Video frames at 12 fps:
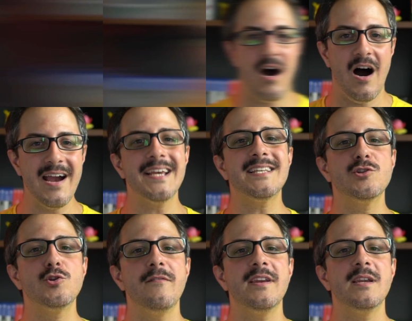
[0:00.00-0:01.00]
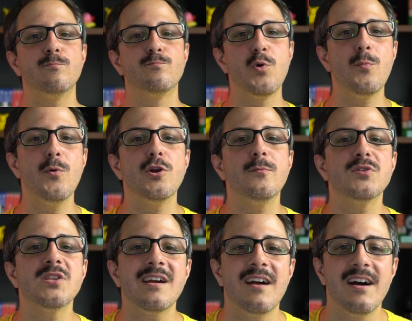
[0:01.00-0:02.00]
Hangisi döverin bu
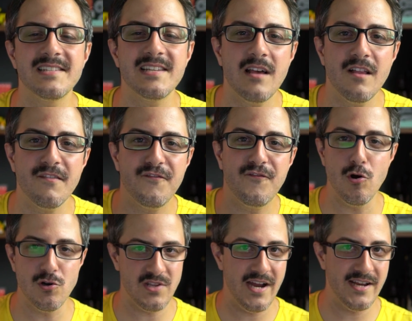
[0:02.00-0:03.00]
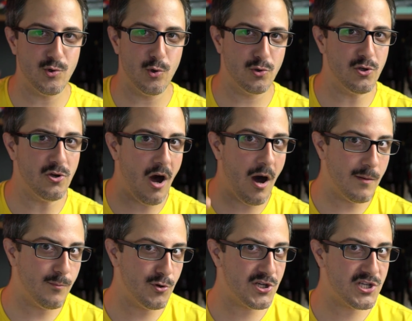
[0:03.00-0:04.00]
bölümünde kazanan Fortnite oldu
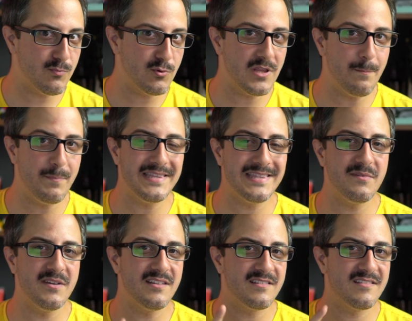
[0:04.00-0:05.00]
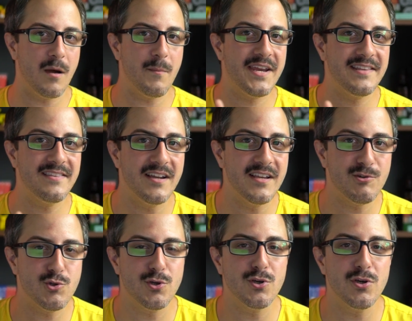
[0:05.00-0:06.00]
ama bu iş burada bitti mi? Tabii ki de
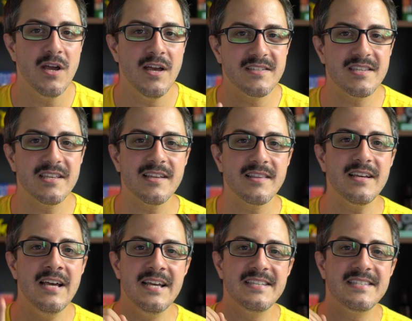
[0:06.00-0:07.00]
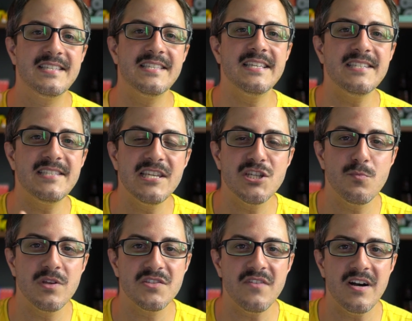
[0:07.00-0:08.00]
hayır çünkü sırada sizin
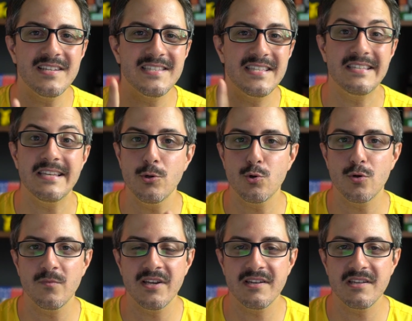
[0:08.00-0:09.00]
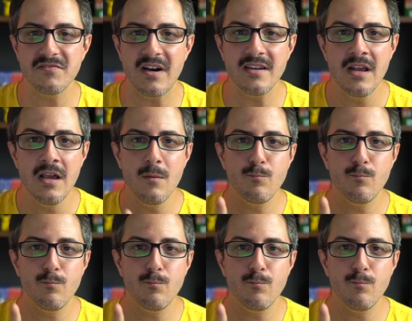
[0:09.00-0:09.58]
seçiminiz var, sizin yorumlarınız var.